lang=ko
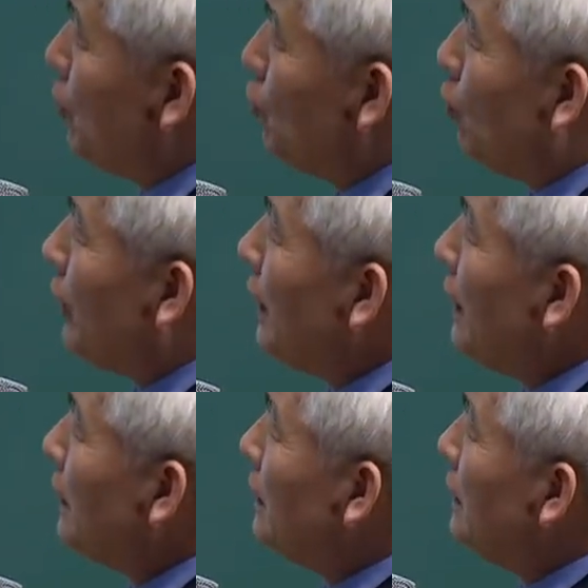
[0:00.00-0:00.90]

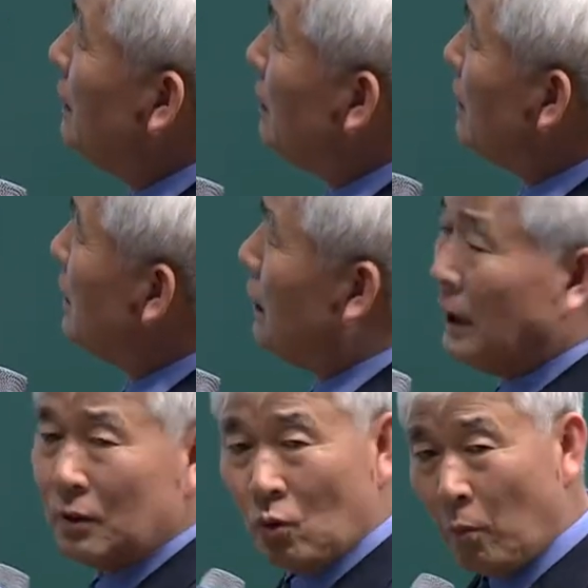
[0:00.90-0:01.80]
요게
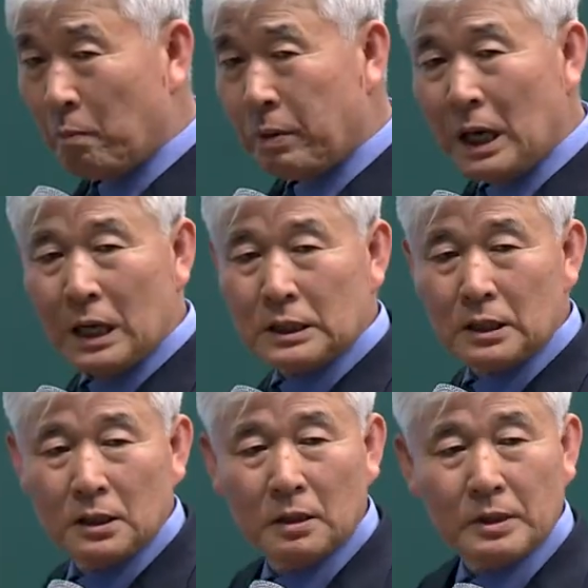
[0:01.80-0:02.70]
이렇게
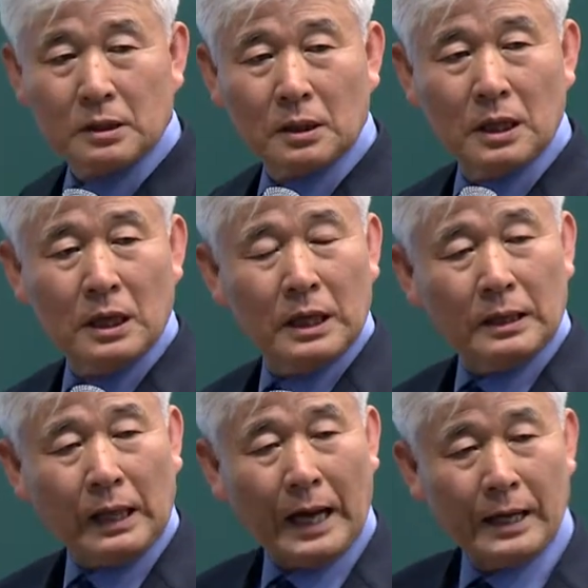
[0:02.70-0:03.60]
높아지려면
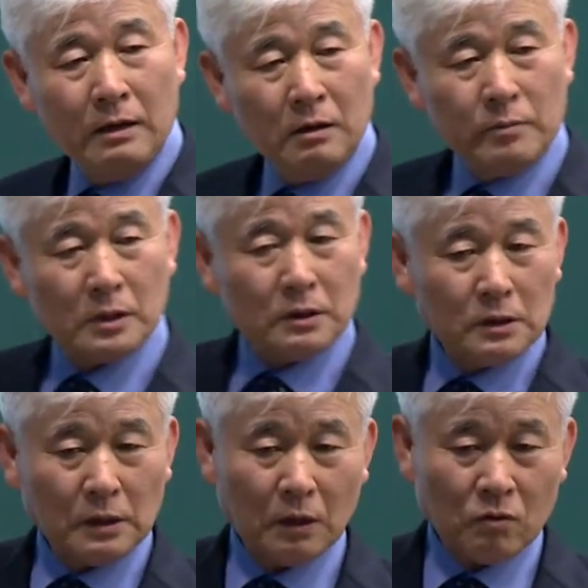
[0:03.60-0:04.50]
나이를
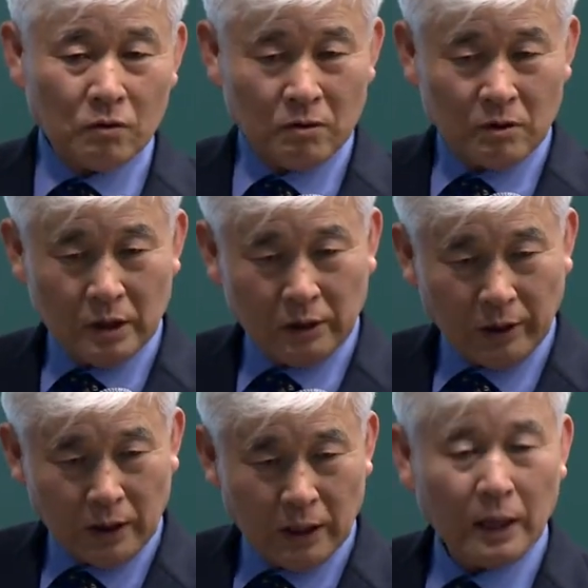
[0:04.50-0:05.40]
먹는다고 그렇게
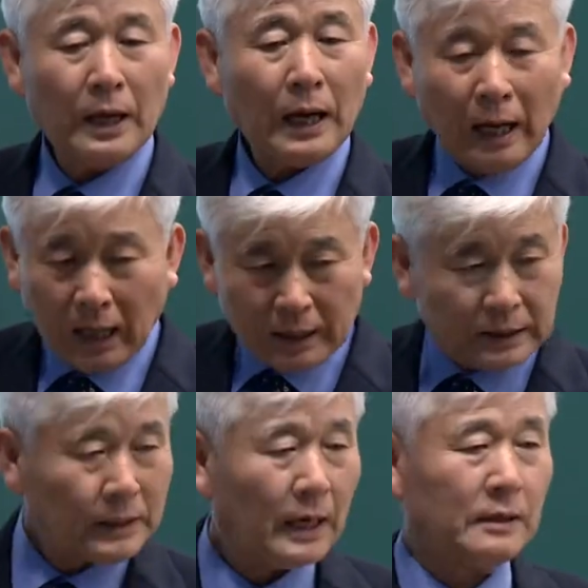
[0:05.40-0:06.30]
되는 게
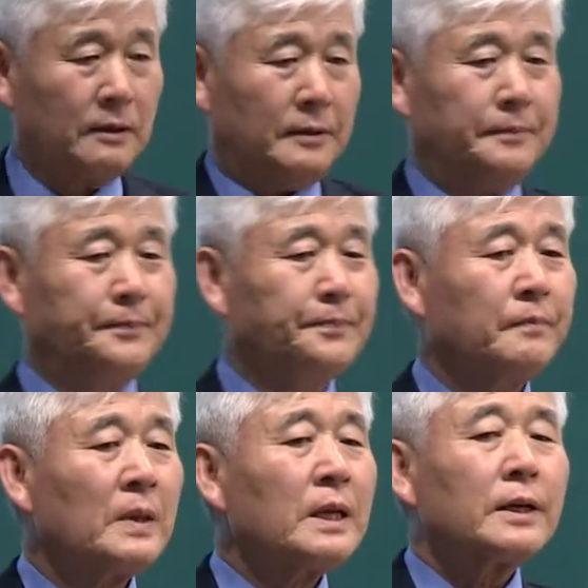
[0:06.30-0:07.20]
아니다 하는 거예요
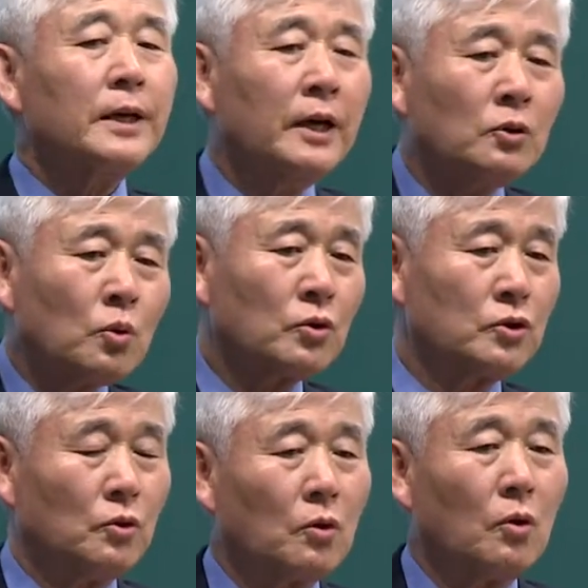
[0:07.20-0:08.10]

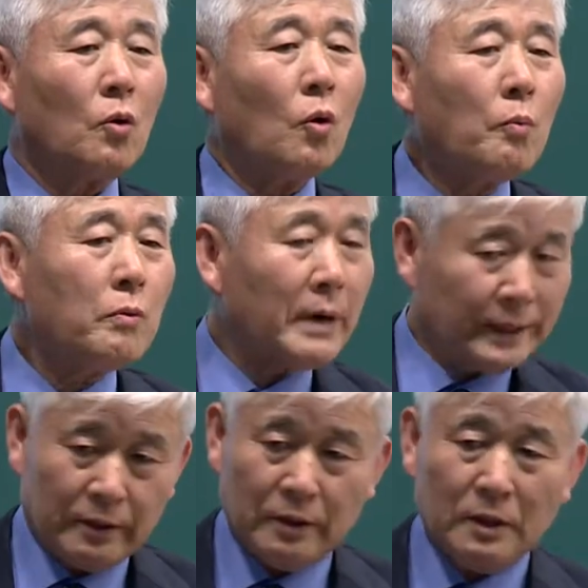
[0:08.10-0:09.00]
계속적으로
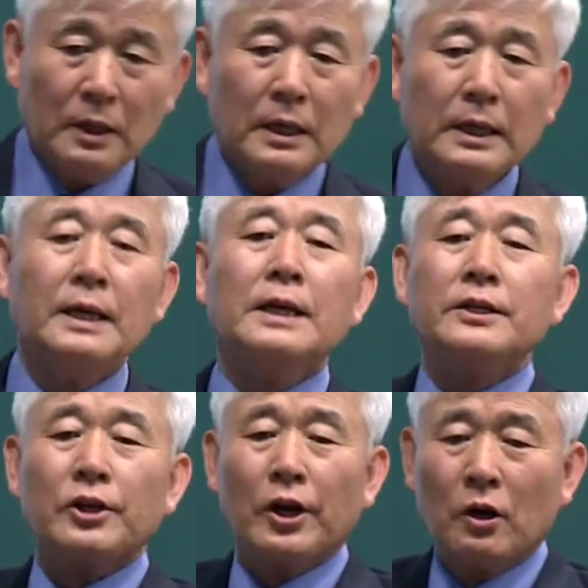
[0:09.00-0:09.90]
오픈마인드
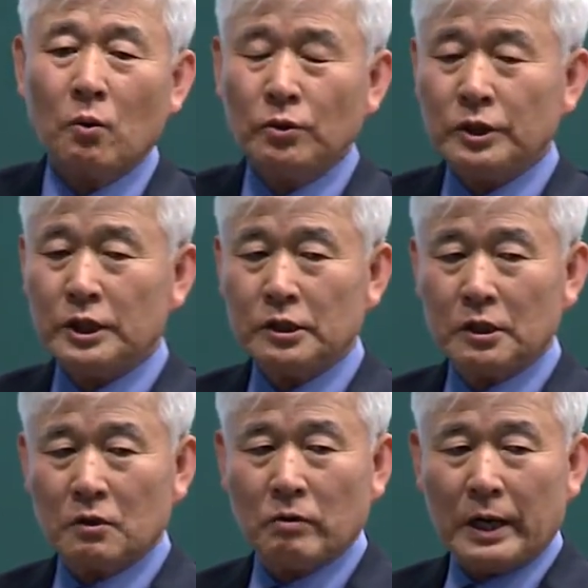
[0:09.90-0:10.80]
새로운
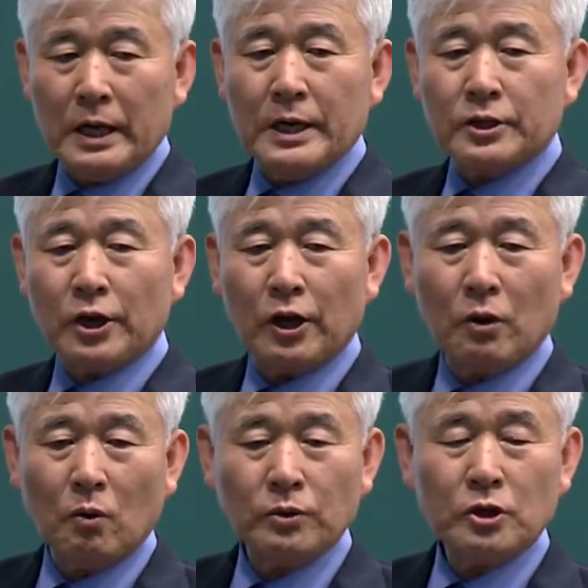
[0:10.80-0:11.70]
지식과
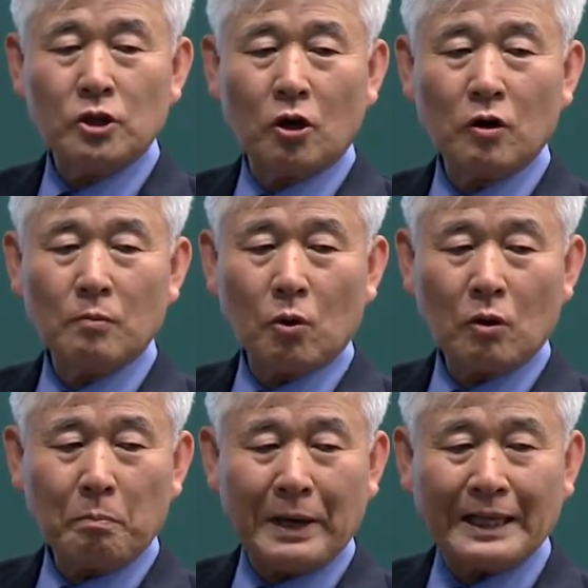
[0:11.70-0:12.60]
새로운
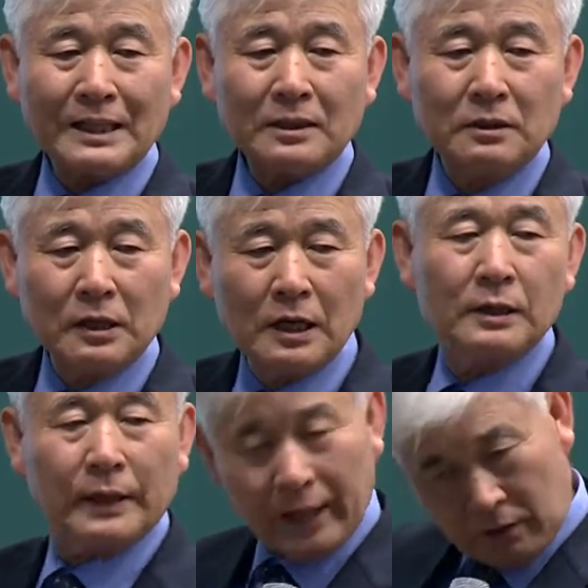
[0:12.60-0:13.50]
정보를
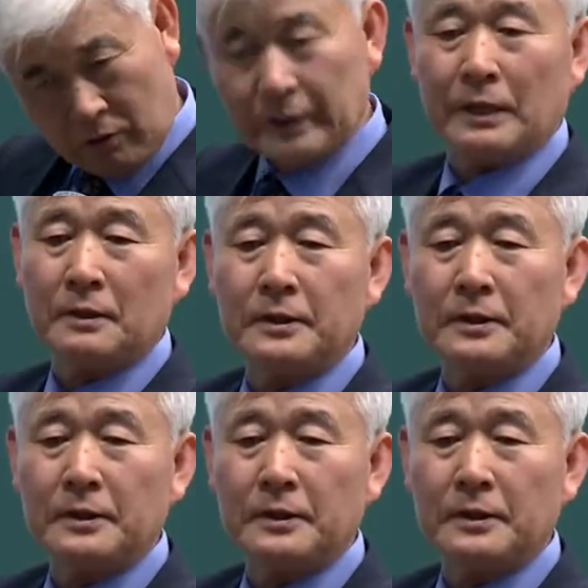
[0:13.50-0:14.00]
받아들일 때 이렇게 되는